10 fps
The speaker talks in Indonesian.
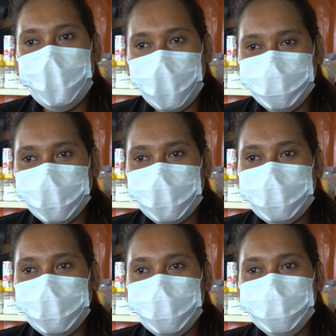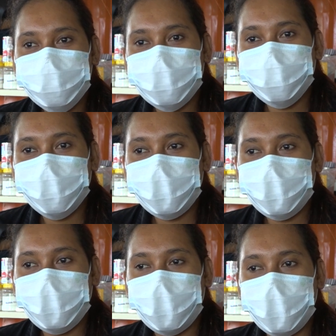ha tem
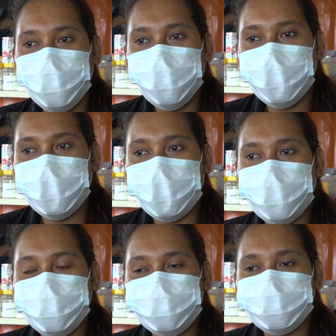para habele